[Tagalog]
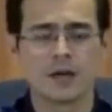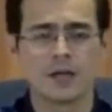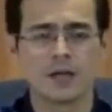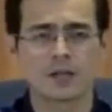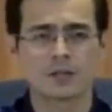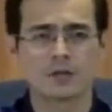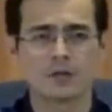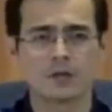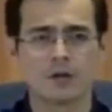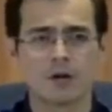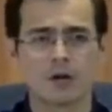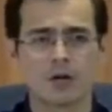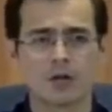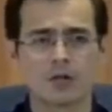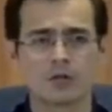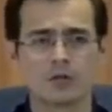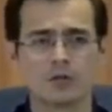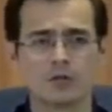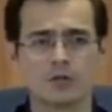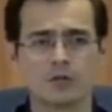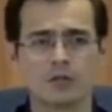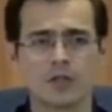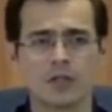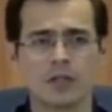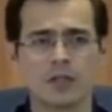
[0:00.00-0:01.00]
as long as
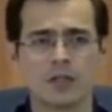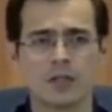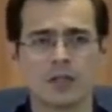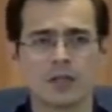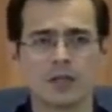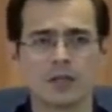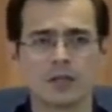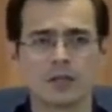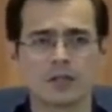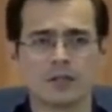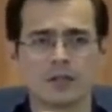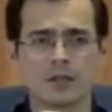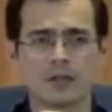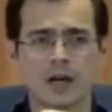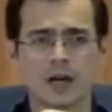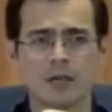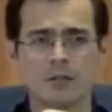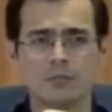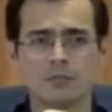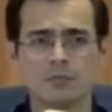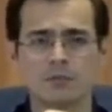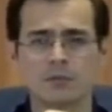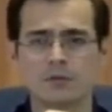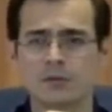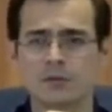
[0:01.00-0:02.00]
you generate
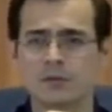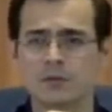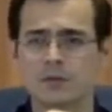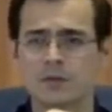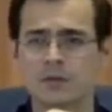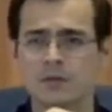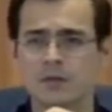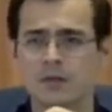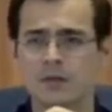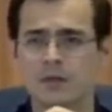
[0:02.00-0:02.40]
jobs